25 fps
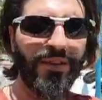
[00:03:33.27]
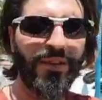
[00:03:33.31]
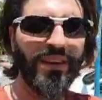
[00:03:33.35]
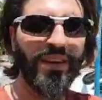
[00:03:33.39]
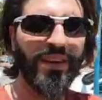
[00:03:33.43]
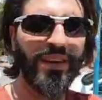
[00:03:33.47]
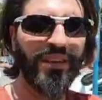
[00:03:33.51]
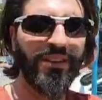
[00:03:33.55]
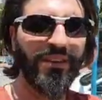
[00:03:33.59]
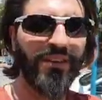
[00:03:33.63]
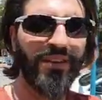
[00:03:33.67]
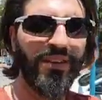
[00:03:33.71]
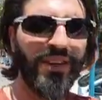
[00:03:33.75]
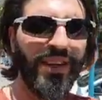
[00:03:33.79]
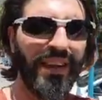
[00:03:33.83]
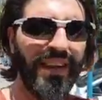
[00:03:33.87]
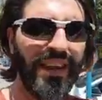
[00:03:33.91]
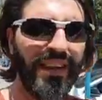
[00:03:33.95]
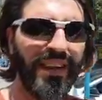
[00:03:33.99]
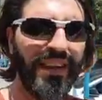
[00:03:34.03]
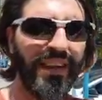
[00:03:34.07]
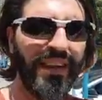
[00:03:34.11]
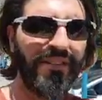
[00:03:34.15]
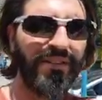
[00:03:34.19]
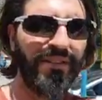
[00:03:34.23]
у вас, вот
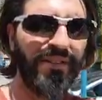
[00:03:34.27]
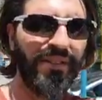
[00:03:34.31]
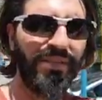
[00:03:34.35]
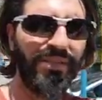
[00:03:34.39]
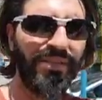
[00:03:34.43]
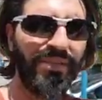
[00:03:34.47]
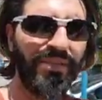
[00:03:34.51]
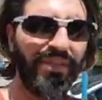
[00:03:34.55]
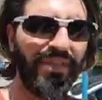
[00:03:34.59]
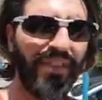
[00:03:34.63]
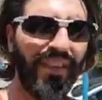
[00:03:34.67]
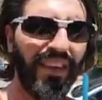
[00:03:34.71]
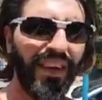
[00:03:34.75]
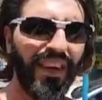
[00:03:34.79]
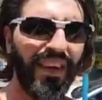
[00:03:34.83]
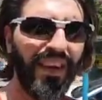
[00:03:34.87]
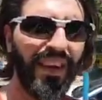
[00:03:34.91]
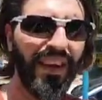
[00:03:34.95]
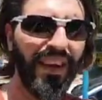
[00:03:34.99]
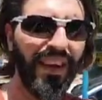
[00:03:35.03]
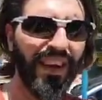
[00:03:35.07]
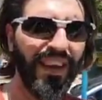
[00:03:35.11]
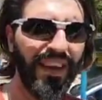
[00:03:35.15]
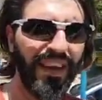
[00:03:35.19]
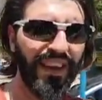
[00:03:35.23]
она.
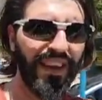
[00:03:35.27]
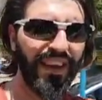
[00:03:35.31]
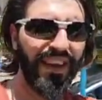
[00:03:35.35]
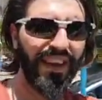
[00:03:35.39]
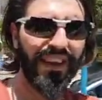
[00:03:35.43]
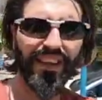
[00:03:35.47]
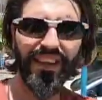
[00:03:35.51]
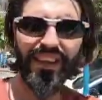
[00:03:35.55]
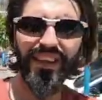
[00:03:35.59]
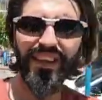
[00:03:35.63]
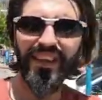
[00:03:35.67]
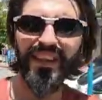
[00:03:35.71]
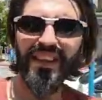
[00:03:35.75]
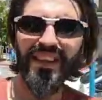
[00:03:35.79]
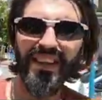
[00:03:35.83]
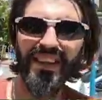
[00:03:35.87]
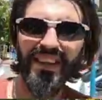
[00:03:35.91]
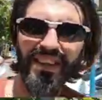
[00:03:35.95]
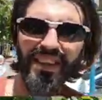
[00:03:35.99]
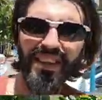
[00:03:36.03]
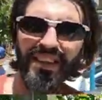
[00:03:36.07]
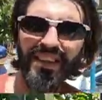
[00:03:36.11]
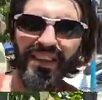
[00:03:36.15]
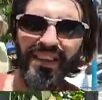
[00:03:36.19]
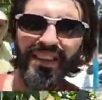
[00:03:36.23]
Э,